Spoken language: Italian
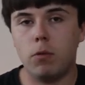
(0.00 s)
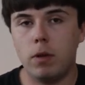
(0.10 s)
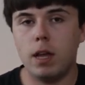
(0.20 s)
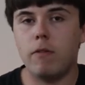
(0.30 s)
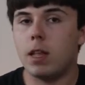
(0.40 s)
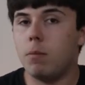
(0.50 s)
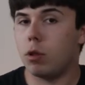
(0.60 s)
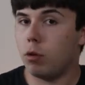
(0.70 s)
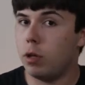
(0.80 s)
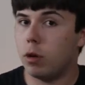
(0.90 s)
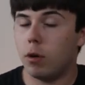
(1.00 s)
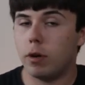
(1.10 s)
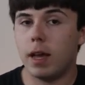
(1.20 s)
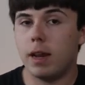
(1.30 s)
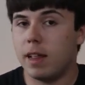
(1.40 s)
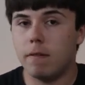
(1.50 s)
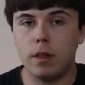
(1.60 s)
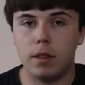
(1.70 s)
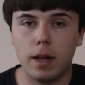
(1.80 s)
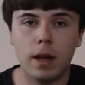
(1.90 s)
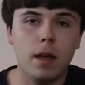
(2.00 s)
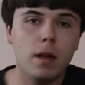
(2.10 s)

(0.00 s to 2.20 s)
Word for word: quindi avete bisogno di occhiali da vista,